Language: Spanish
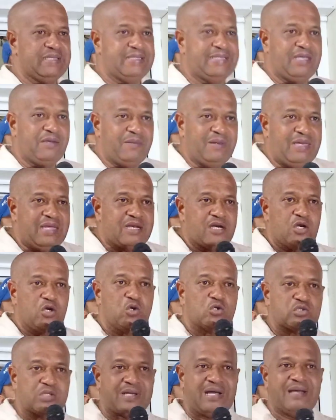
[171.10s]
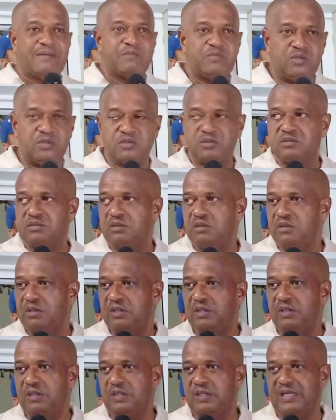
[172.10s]
de ver los cambios
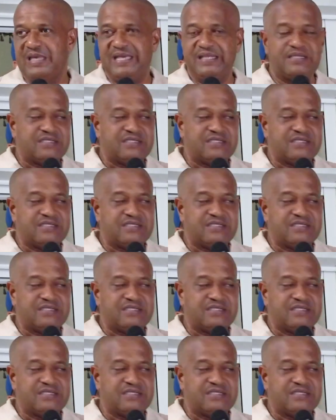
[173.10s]
que